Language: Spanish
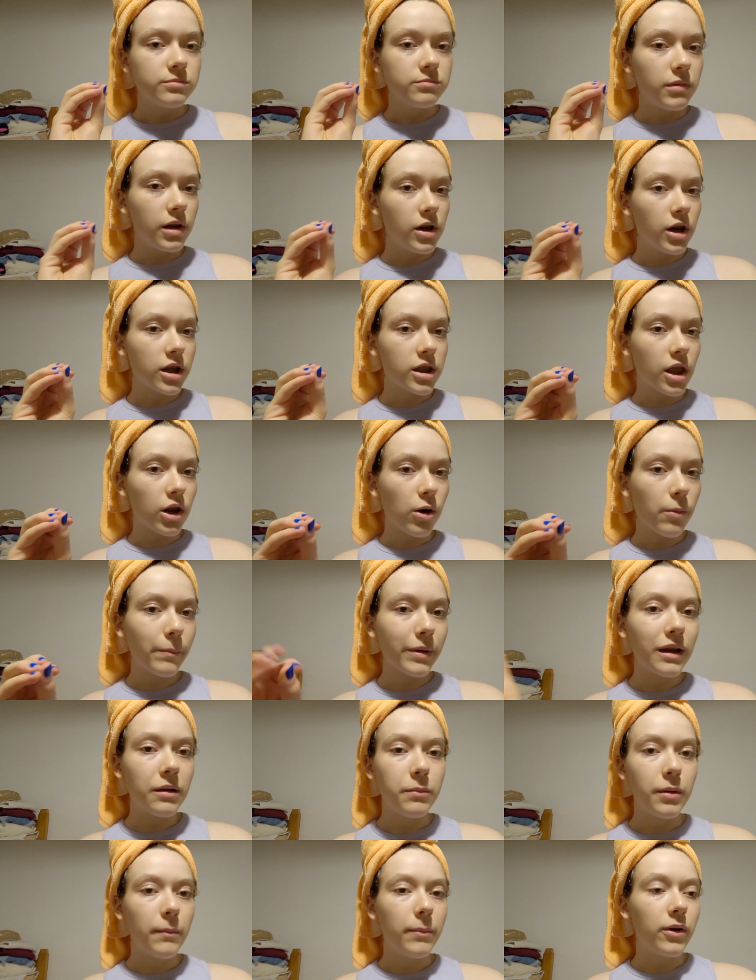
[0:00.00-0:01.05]
medio que te
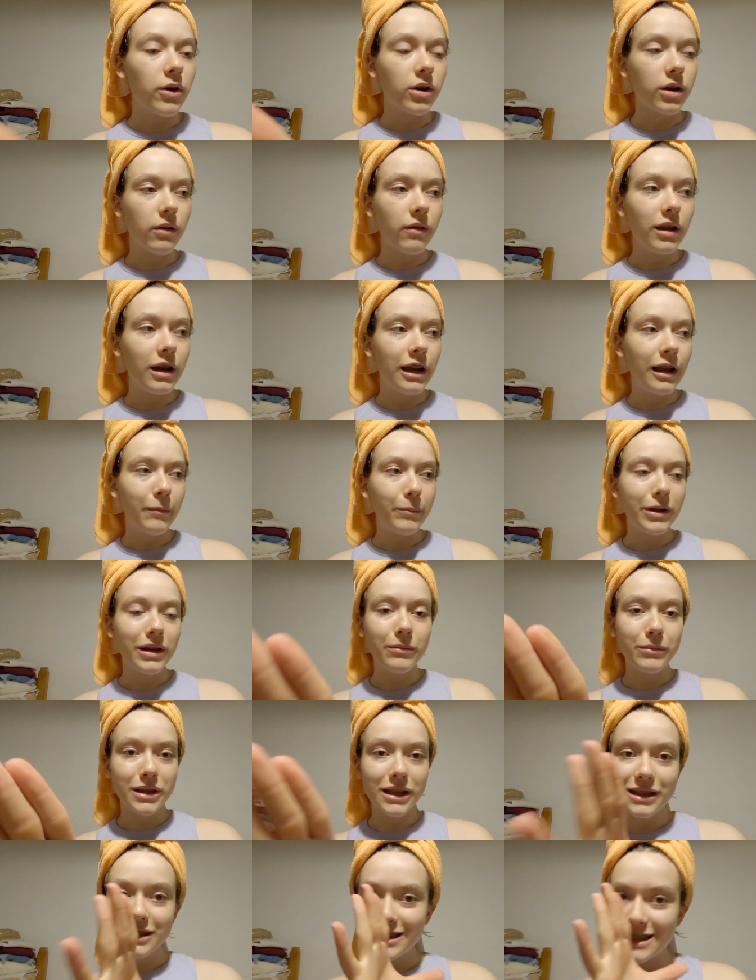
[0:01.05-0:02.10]
rompen el pie, pero re vale la pena
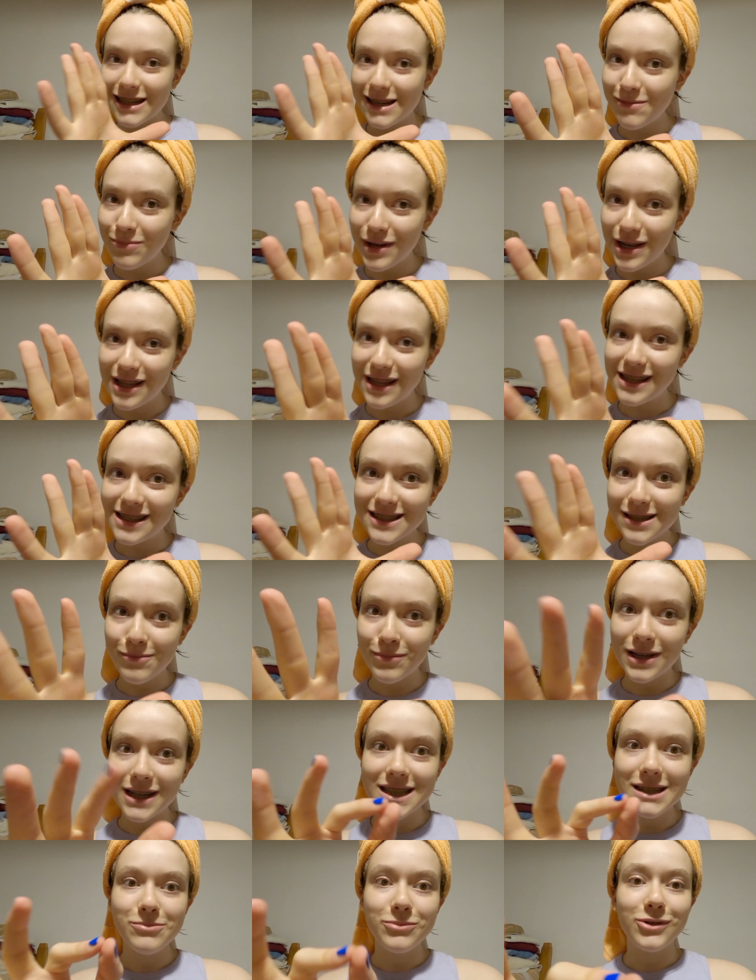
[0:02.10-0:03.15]
meterse en, esa
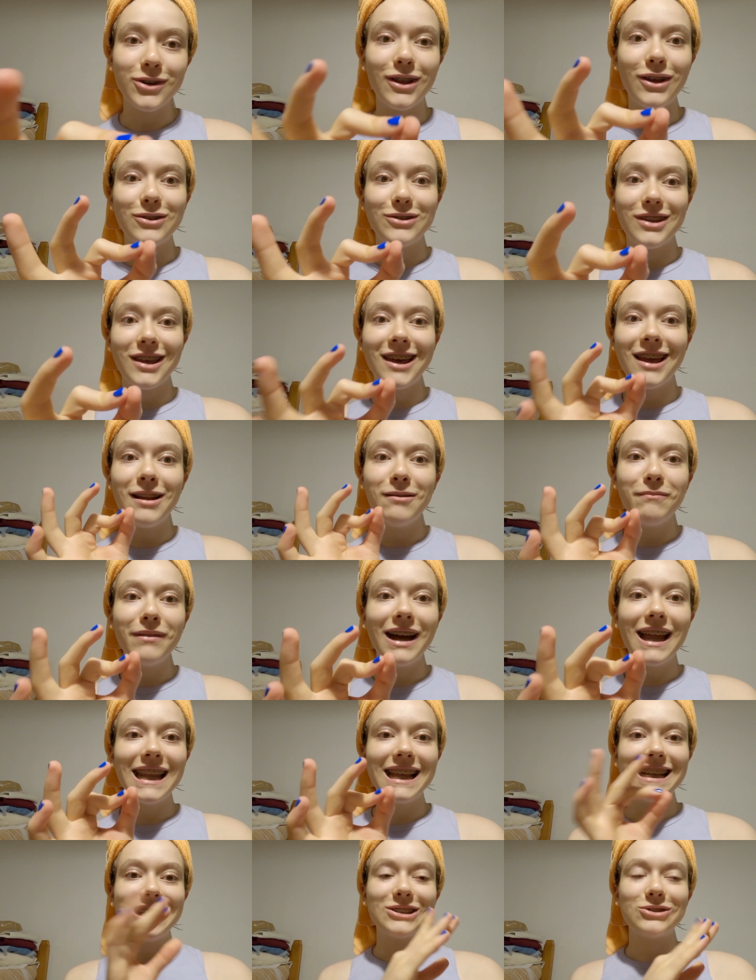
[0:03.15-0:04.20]
playa porque, el
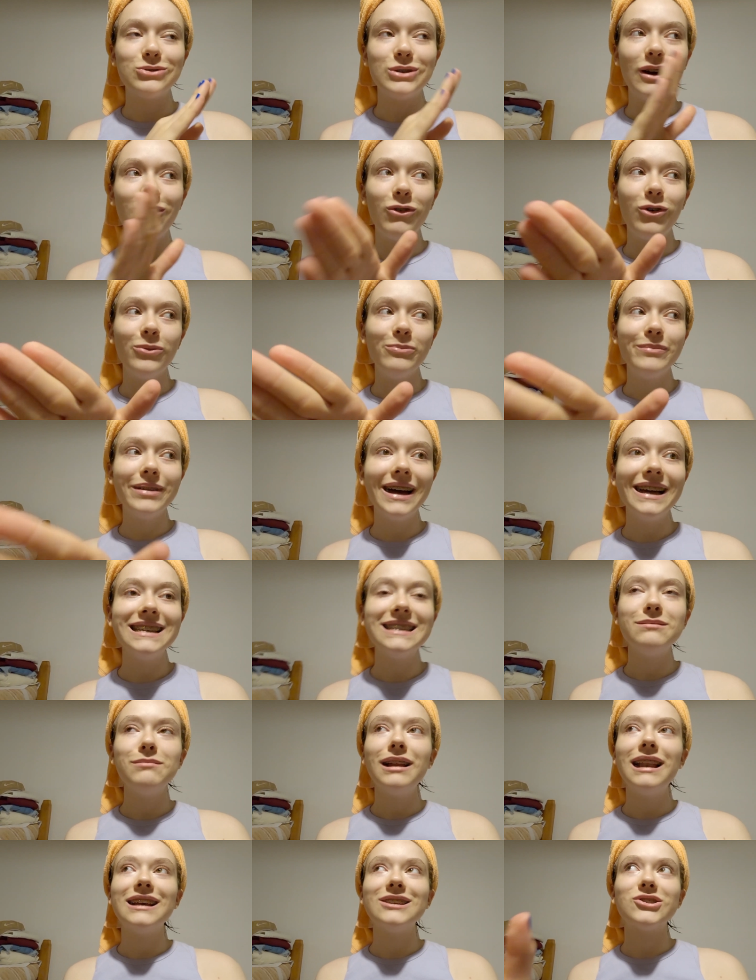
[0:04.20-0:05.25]
mar es una bomba.
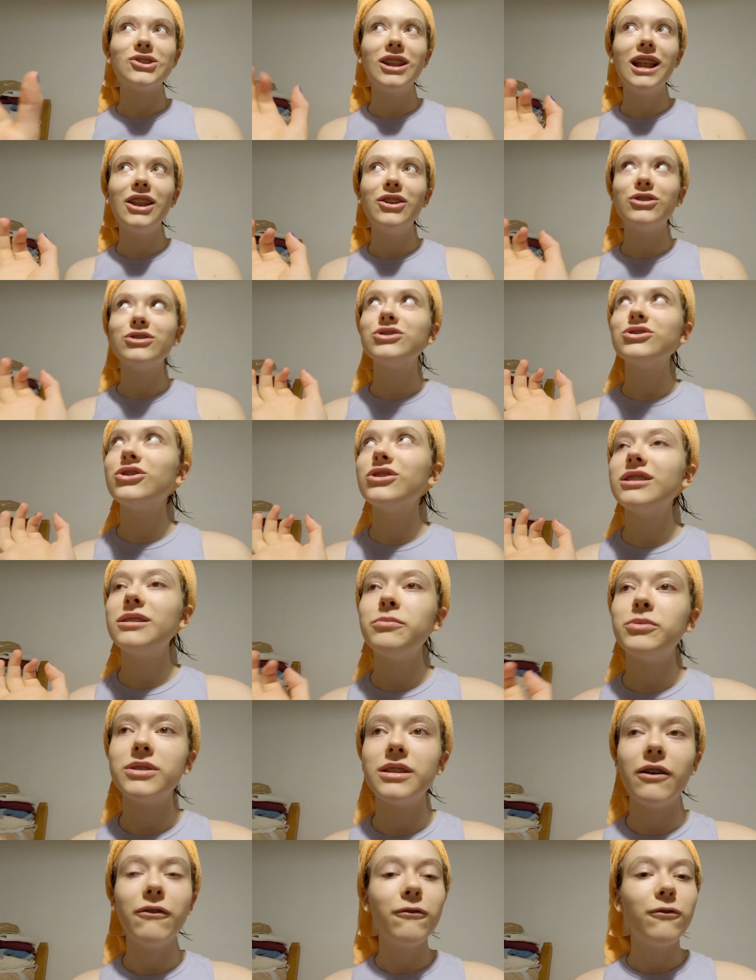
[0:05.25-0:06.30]
Encima las olas no son
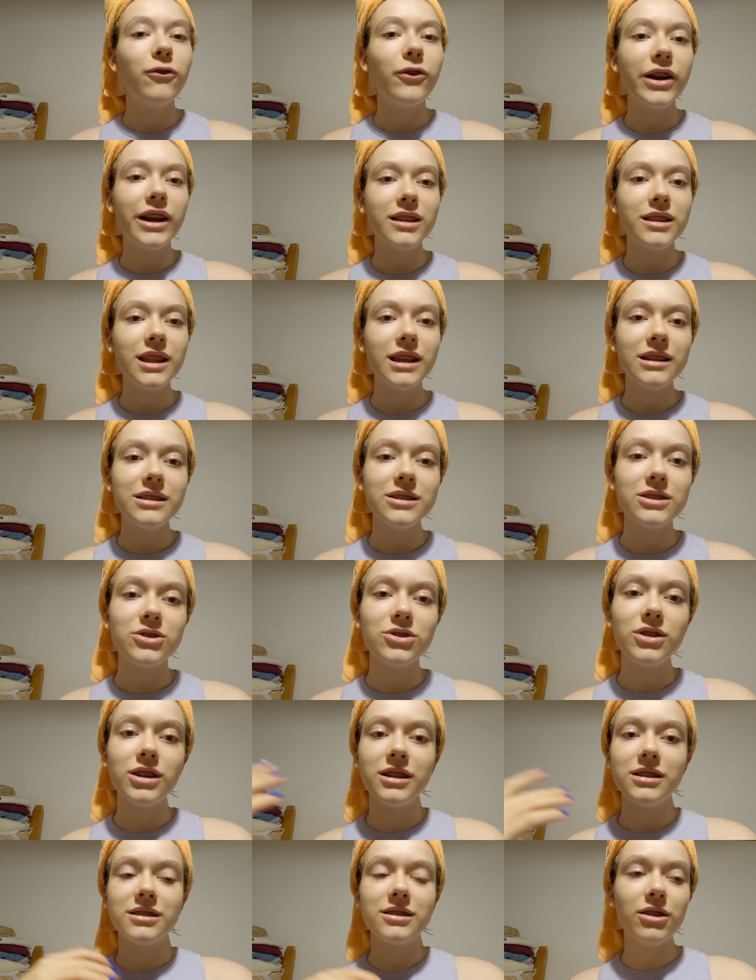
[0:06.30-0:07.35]
tipo tan fuertes,
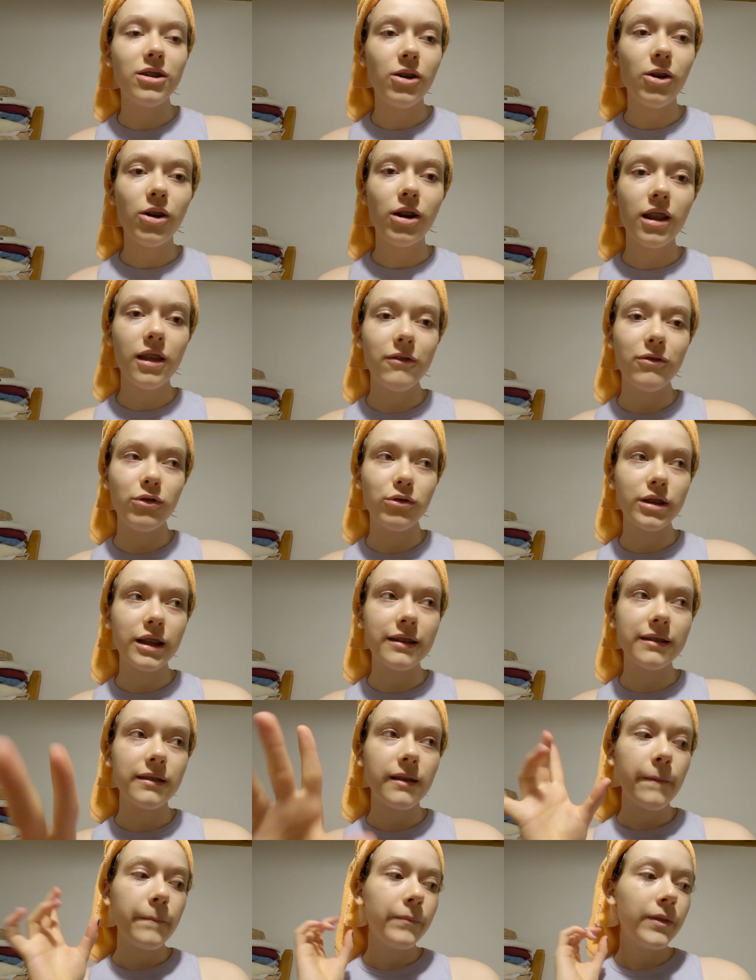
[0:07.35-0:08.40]
entonces lo
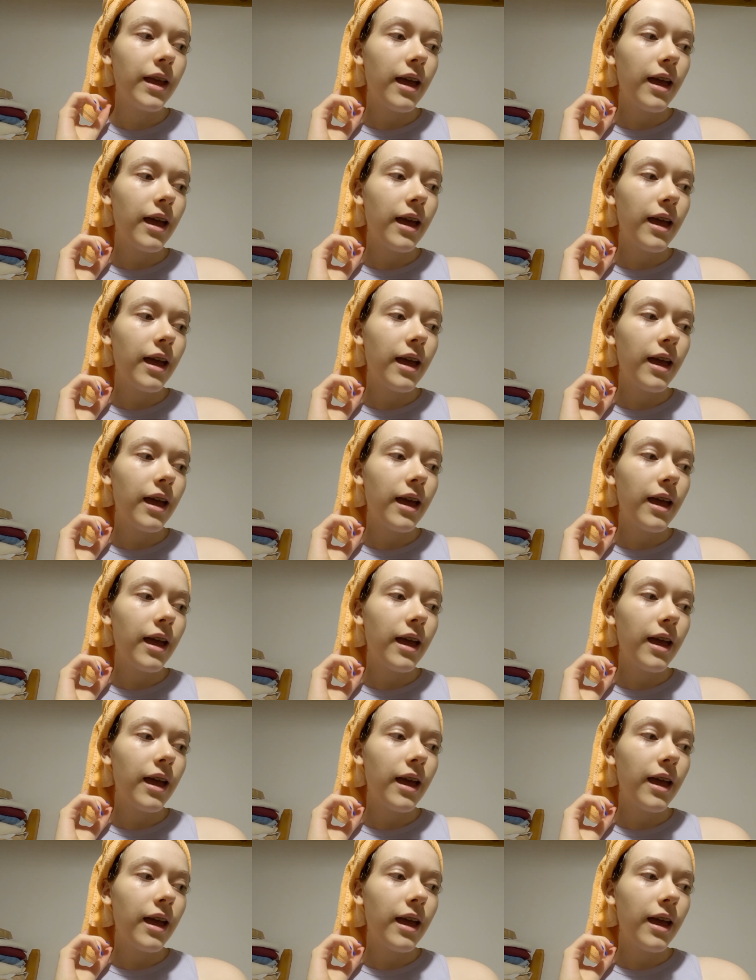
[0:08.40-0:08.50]
disfrutas.